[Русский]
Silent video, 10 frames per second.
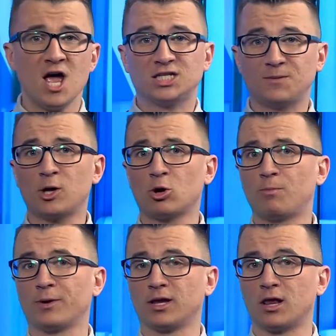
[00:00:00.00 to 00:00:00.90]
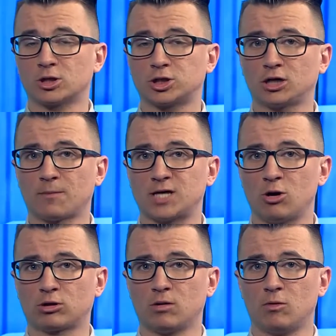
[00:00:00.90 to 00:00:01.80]
Теперь он принадлежит
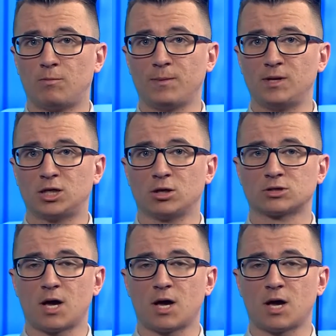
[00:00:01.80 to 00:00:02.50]
абсолютному победителю